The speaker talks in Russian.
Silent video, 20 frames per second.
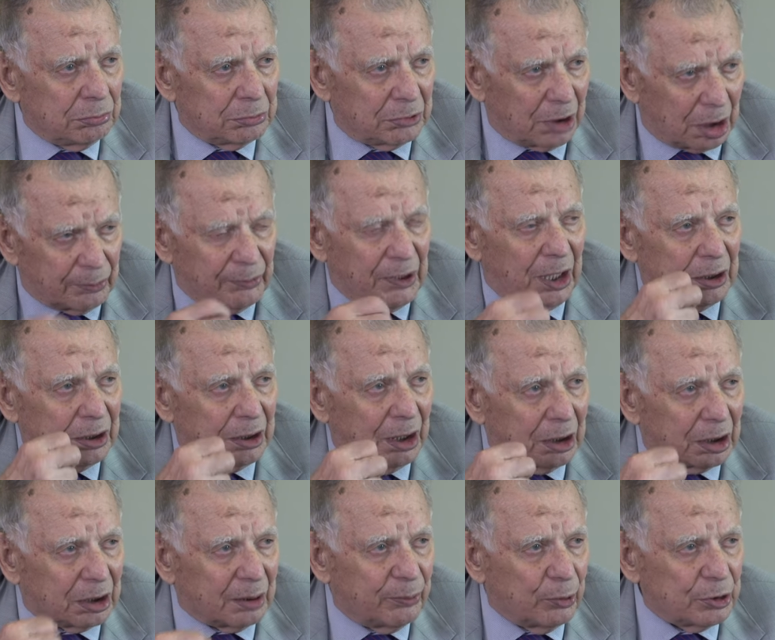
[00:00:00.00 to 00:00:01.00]

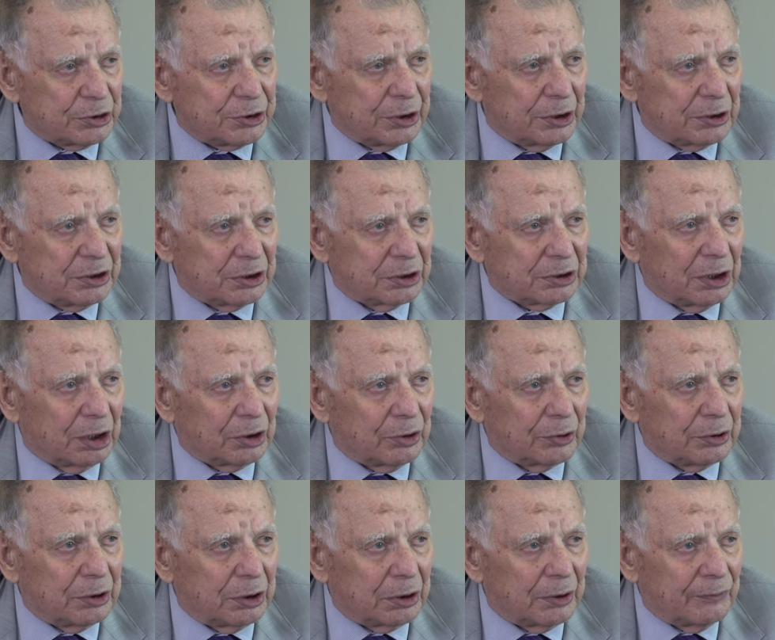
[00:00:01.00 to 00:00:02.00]
Нормальная рабочая
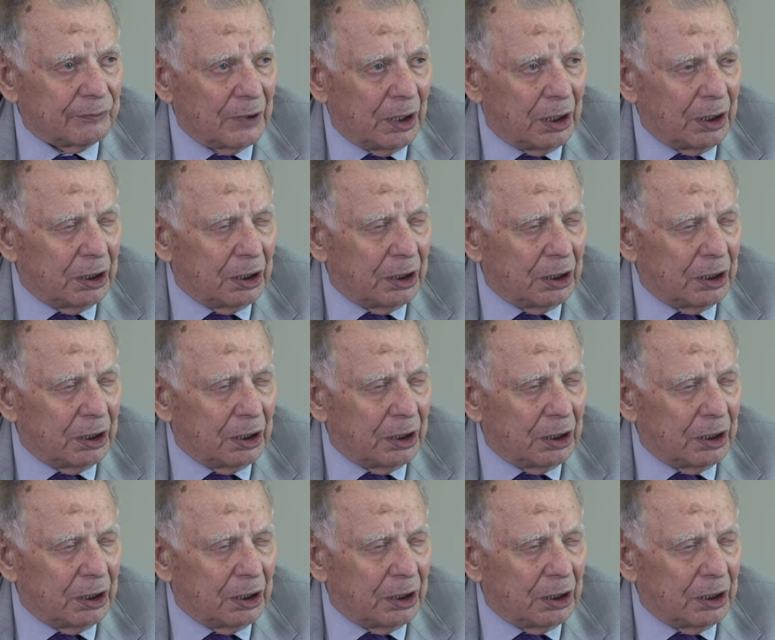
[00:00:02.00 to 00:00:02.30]
технология.